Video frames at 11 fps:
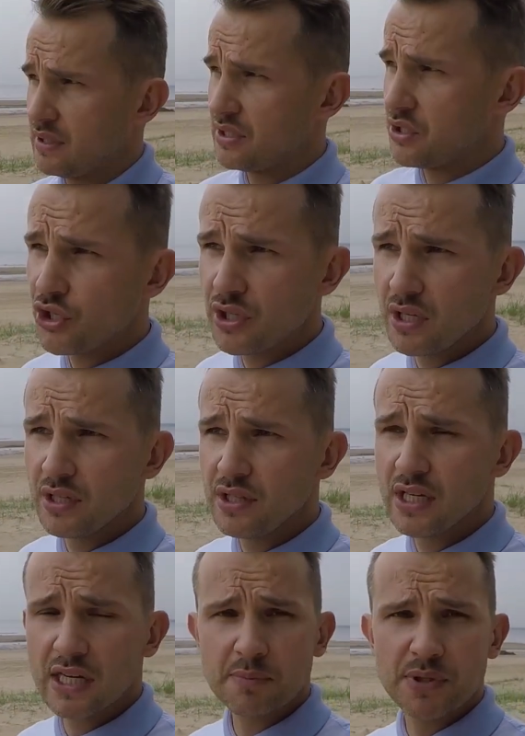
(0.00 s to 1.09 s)
за 4
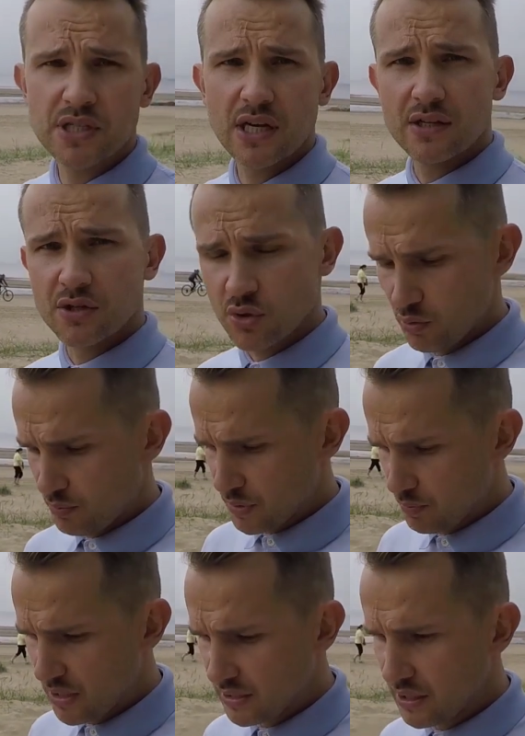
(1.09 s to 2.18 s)
дня специально, чтобы
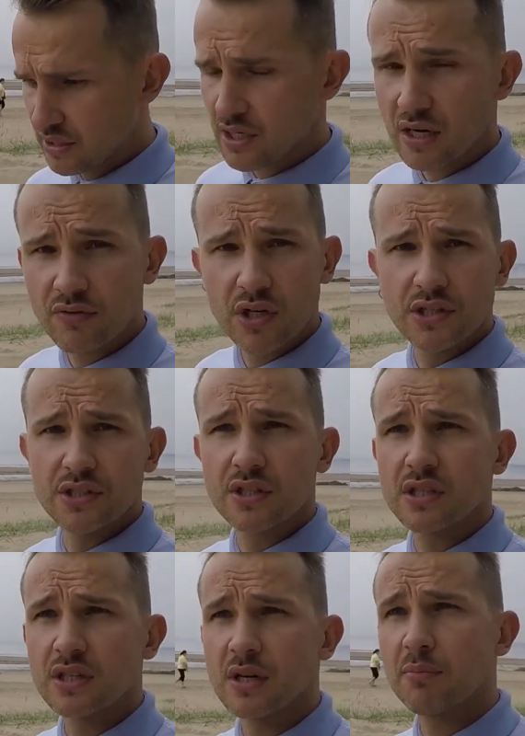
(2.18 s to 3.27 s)
посмотреть, как выглядит
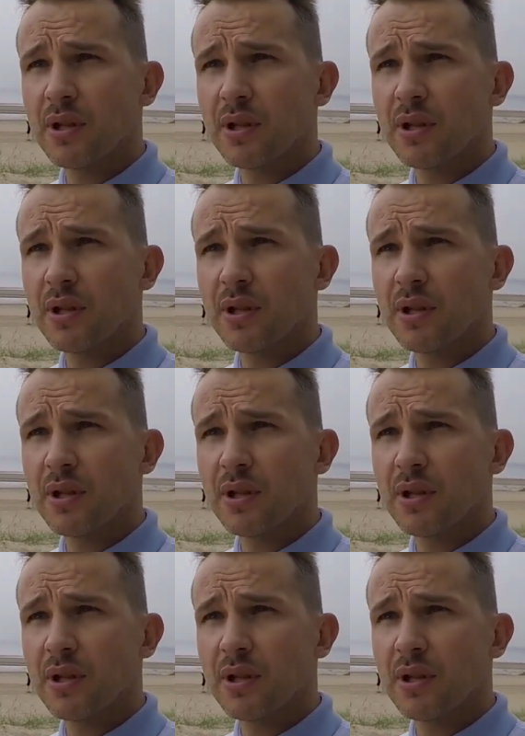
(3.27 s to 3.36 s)
э,